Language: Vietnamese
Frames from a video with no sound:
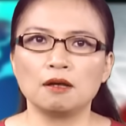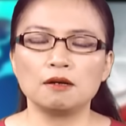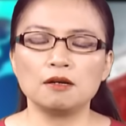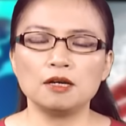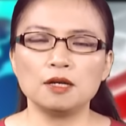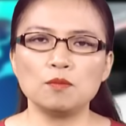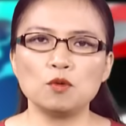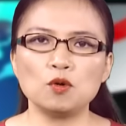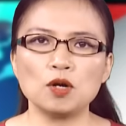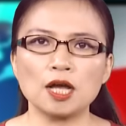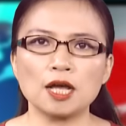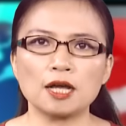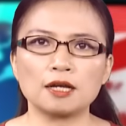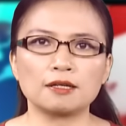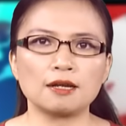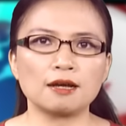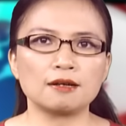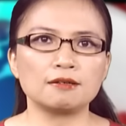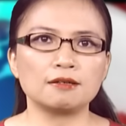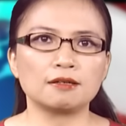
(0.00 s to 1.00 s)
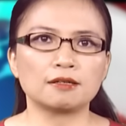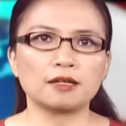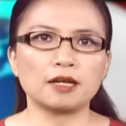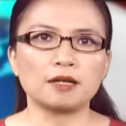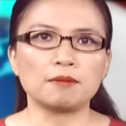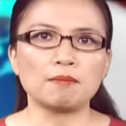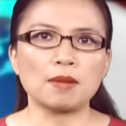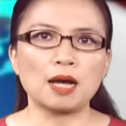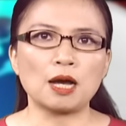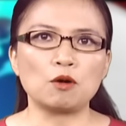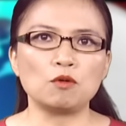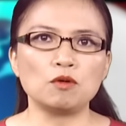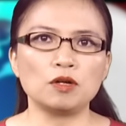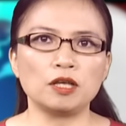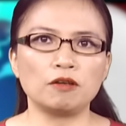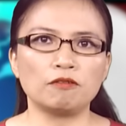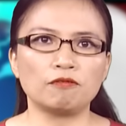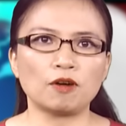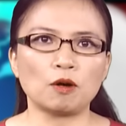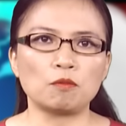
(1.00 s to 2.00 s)
Người mua hàng đang được cảnh báo
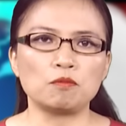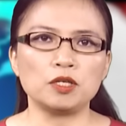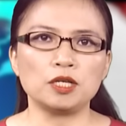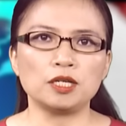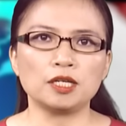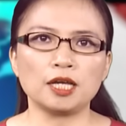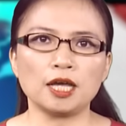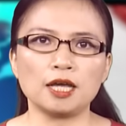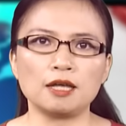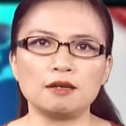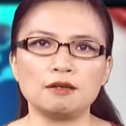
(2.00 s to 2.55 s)
đề phòng những